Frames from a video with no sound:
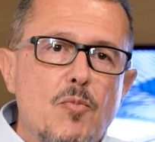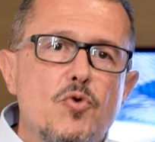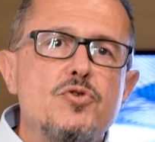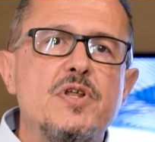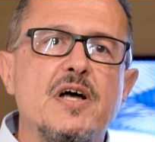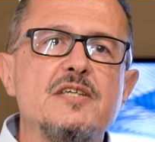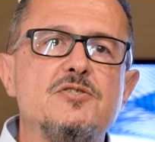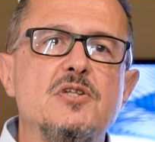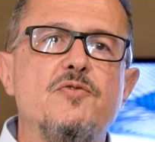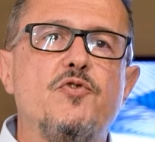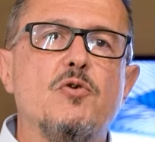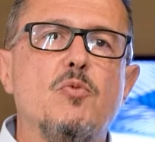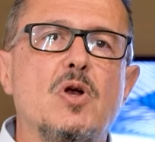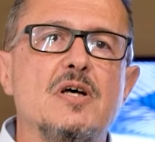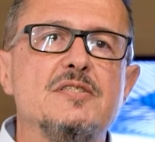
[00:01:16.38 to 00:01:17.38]
muito a questão da
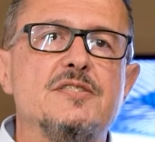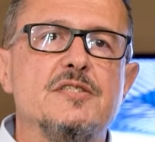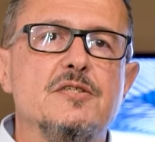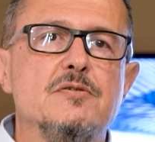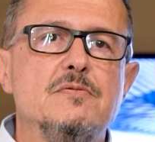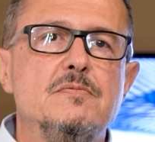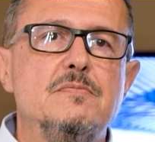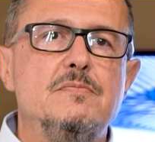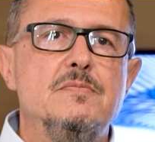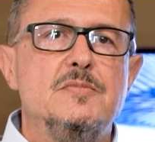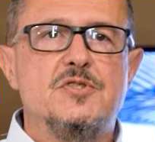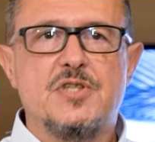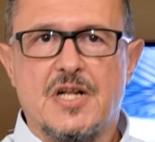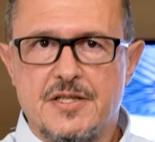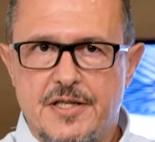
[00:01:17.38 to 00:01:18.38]
formulação,
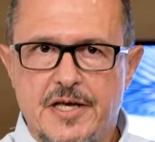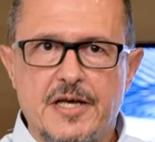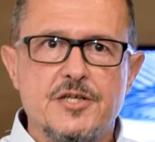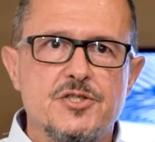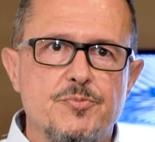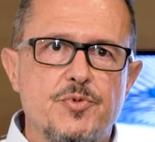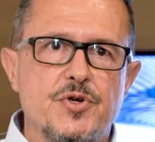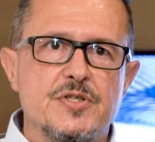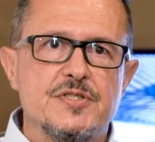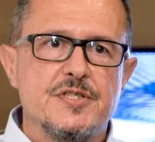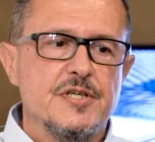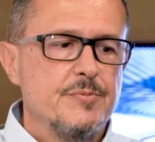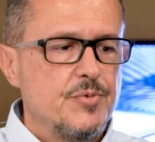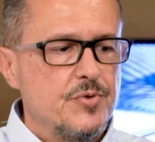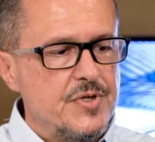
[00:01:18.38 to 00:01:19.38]
estratégia, por
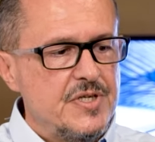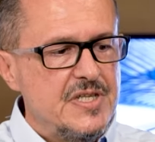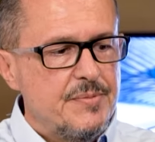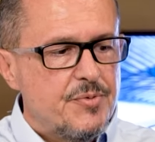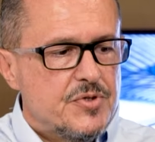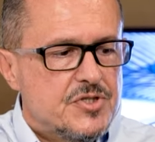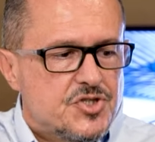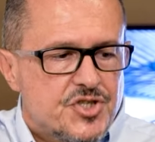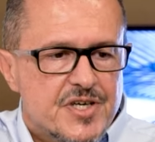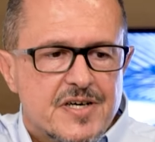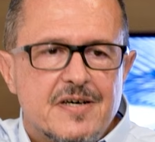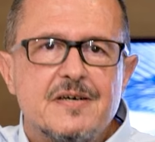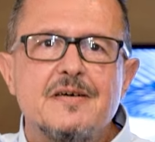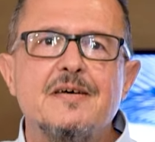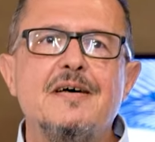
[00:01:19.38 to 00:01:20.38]
exemplo, e depois a gente
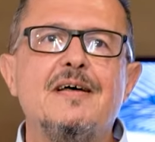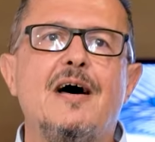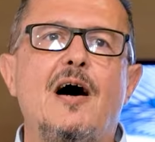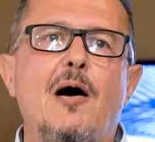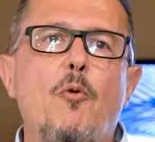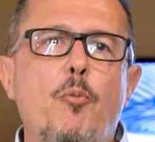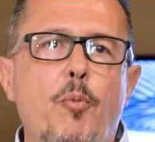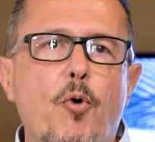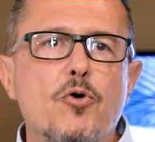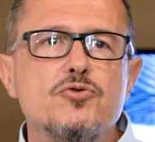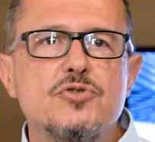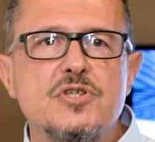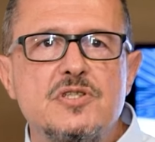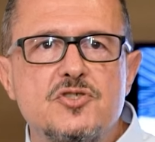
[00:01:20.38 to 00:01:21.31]
chega ao ponto de